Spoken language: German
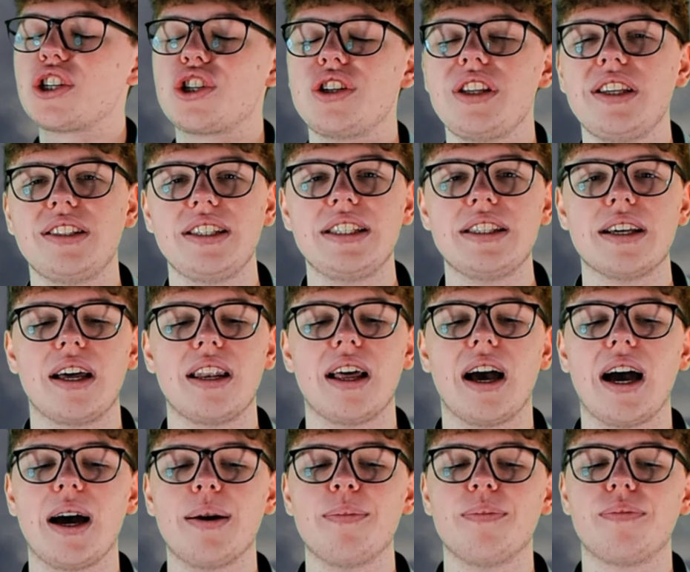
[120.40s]
Schneesignale
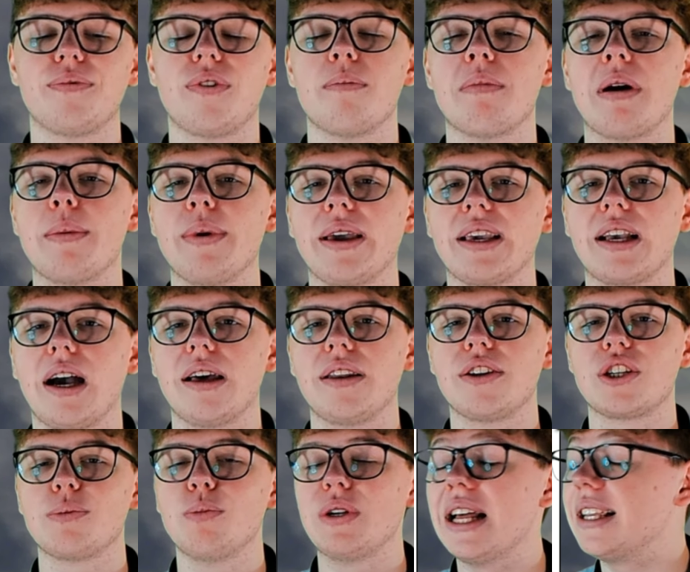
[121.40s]
haben vom
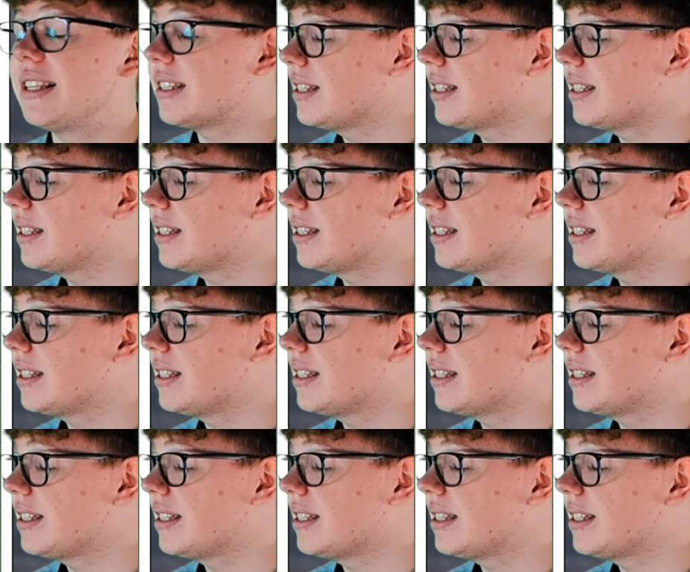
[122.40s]
amerikanischen Modell.